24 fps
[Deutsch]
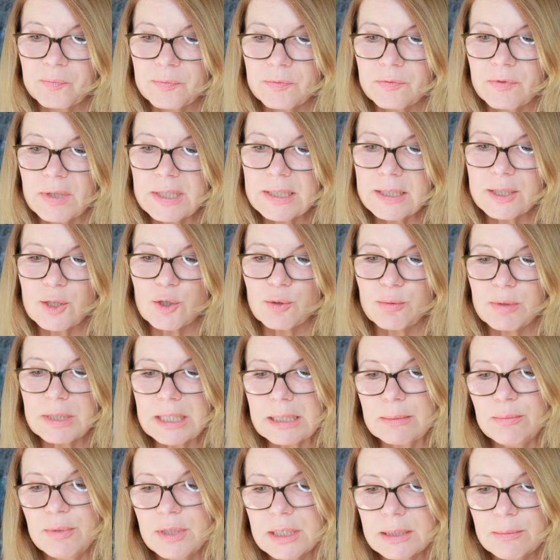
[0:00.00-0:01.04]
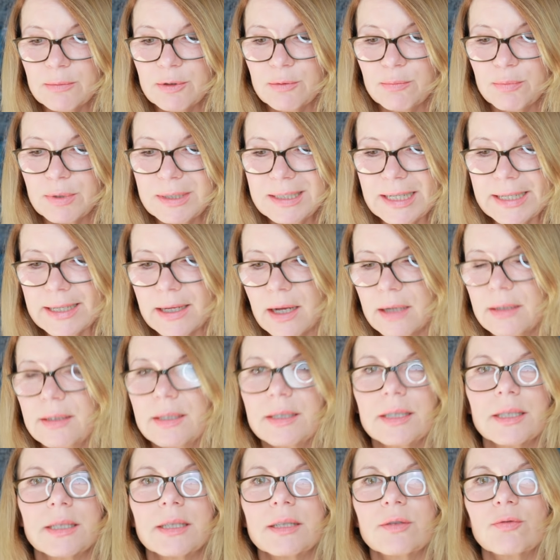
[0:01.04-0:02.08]
weiß ich nicht, ob ich happy damit bin. Naja,
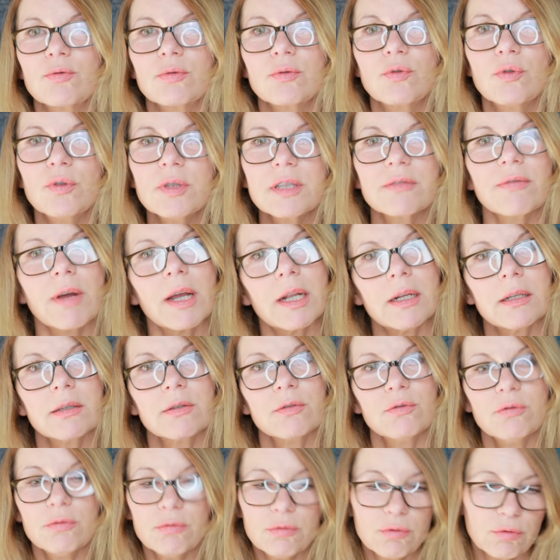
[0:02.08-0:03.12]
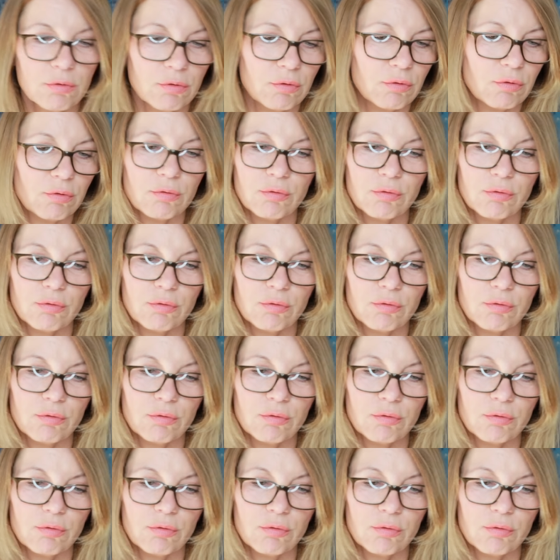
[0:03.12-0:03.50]
das ist so kurzweilig, ne?